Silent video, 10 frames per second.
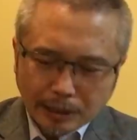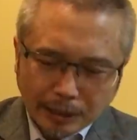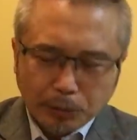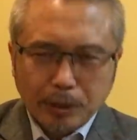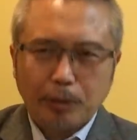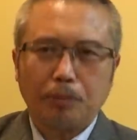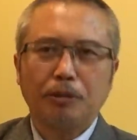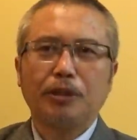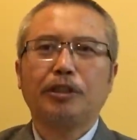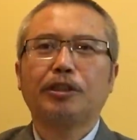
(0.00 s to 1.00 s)
来对我们
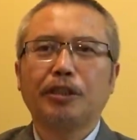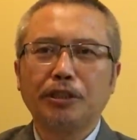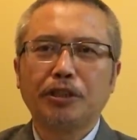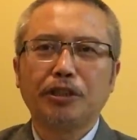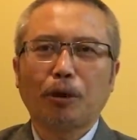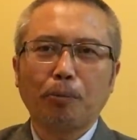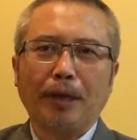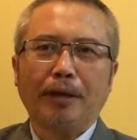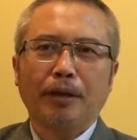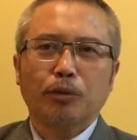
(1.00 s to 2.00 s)
进行人身消
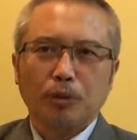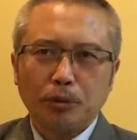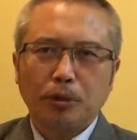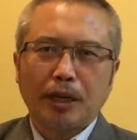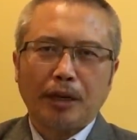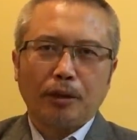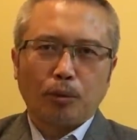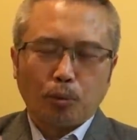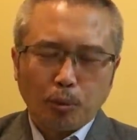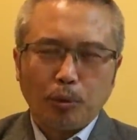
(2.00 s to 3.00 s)
灭，所以说呢，
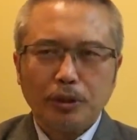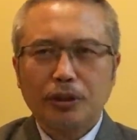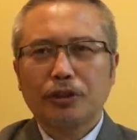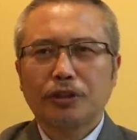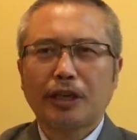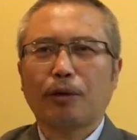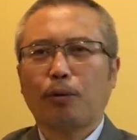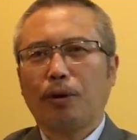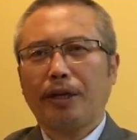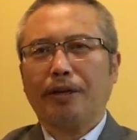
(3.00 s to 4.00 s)
无论是在
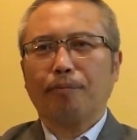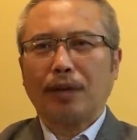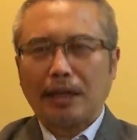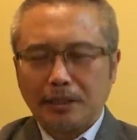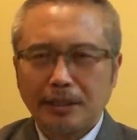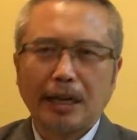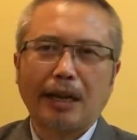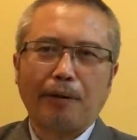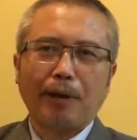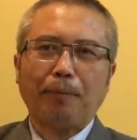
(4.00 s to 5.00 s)
国内还是在
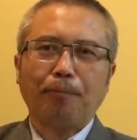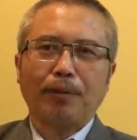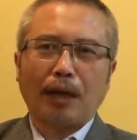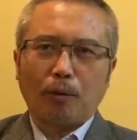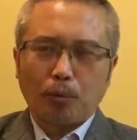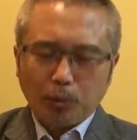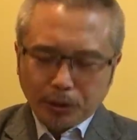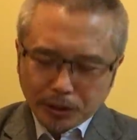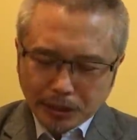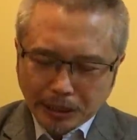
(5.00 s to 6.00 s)
海外，啊，无
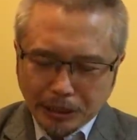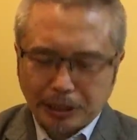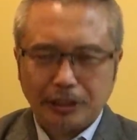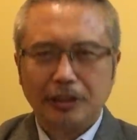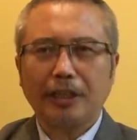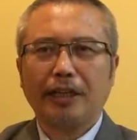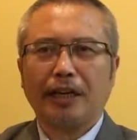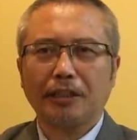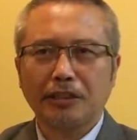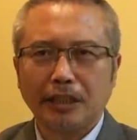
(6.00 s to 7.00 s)
论是在体制内
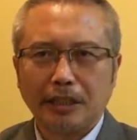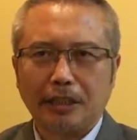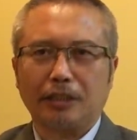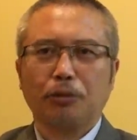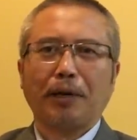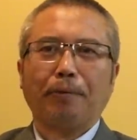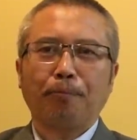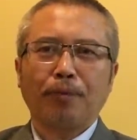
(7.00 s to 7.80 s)
还是在体制外，